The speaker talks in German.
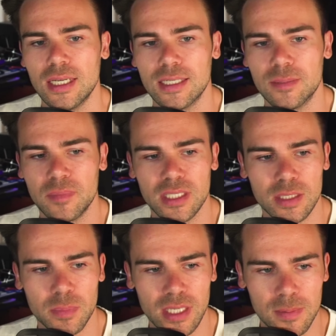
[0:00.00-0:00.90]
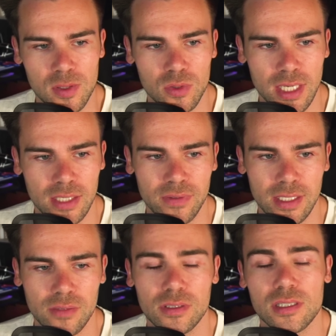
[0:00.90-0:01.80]
Ähm, ich bin absolut kein
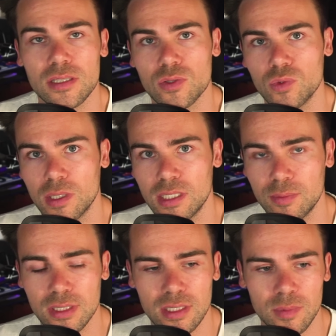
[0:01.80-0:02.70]
Fan davon, sich zu überhebeln.